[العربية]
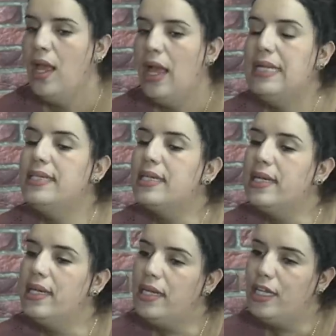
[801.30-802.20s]
هذيك
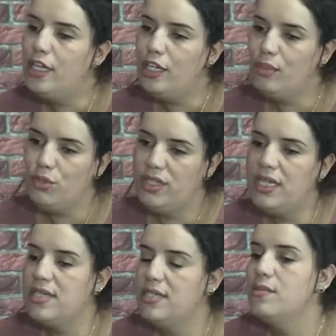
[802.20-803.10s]
المده
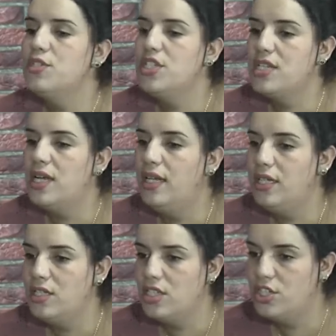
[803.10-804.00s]
كنت مشيت انا
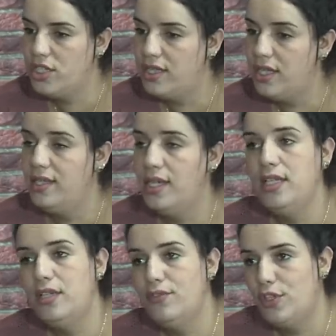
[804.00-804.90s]
عند الجده ديالي
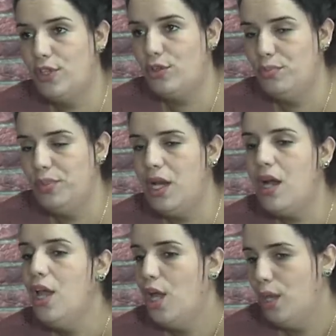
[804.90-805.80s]
اللي في العروبيه
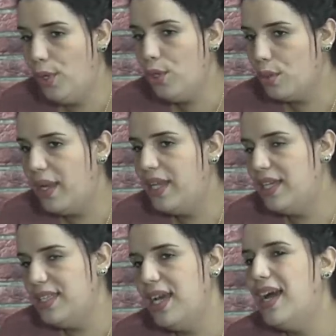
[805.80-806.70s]
بحكم انا
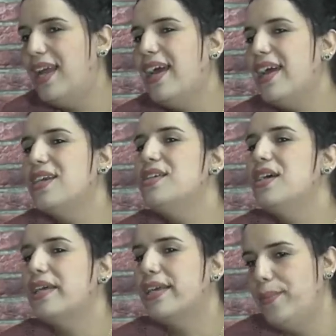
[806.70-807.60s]
عندي علاقه
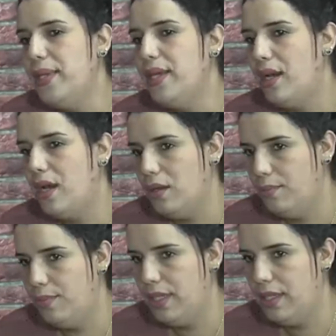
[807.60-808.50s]
كبيره
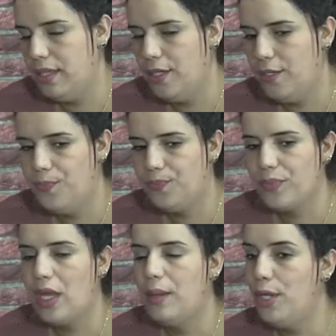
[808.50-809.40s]

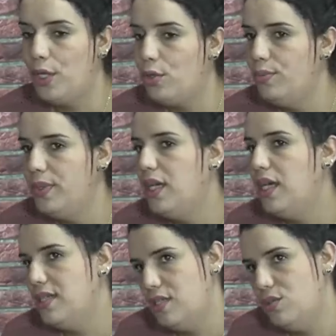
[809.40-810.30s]
بالعروبيه
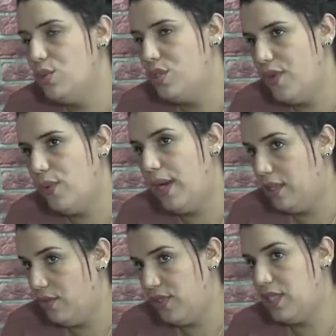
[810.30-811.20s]
حيت دوزت فيها واحد
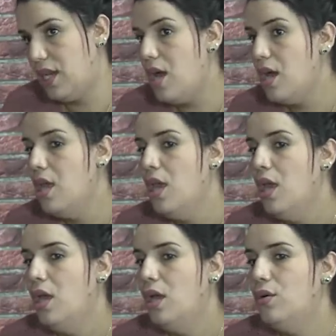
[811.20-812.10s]
الفتره
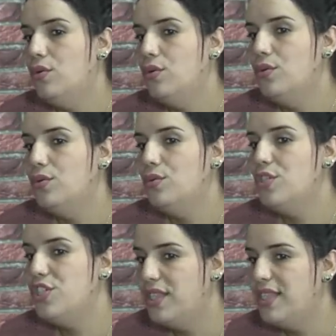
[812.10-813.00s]

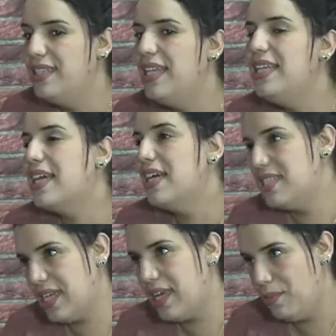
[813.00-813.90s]
والجده ديالي
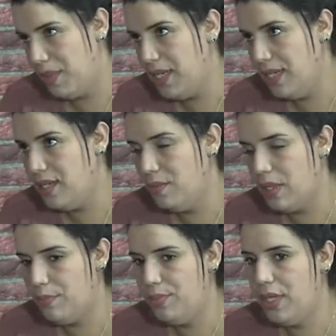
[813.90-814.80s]
كانت تقريبا هي اللي
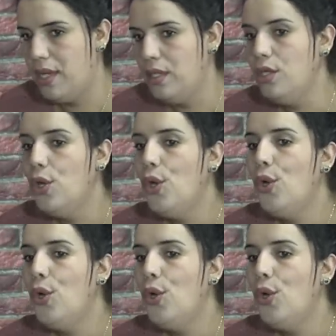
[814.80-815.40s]
مربياني